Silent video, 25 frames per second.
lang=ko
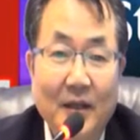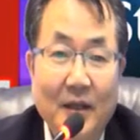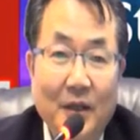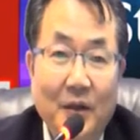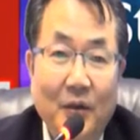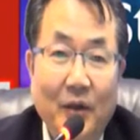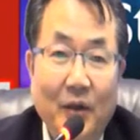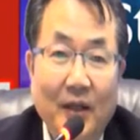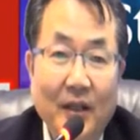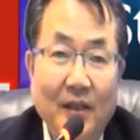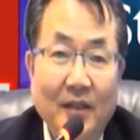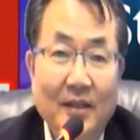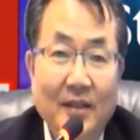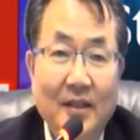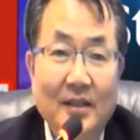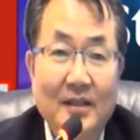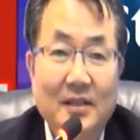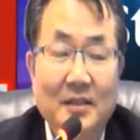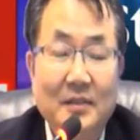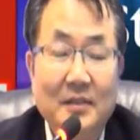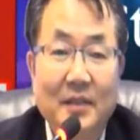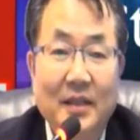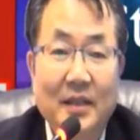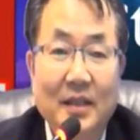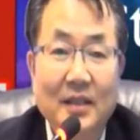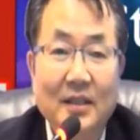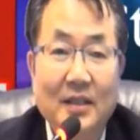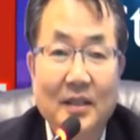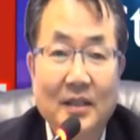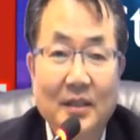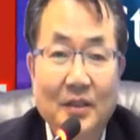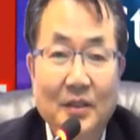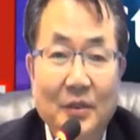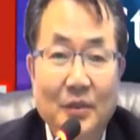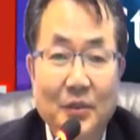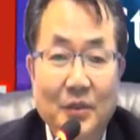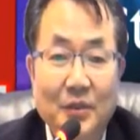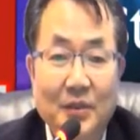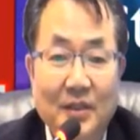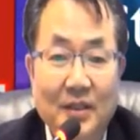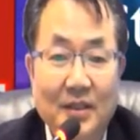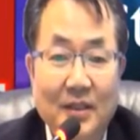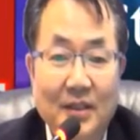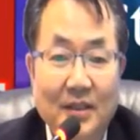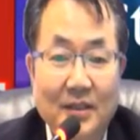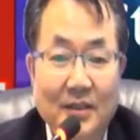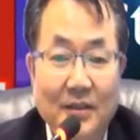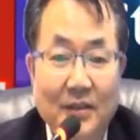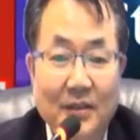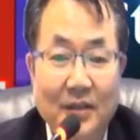과연 이 스마트
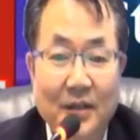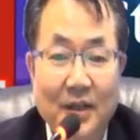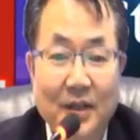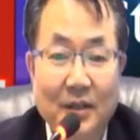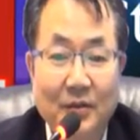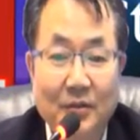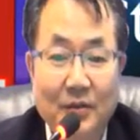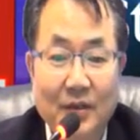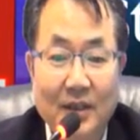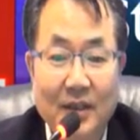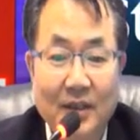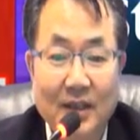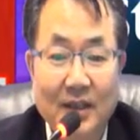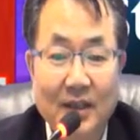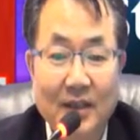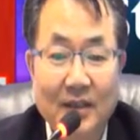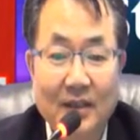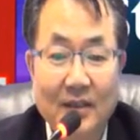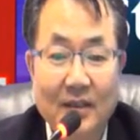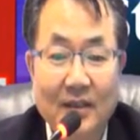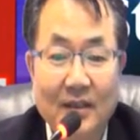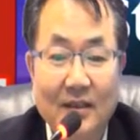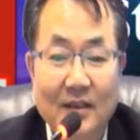교실에서의 우리는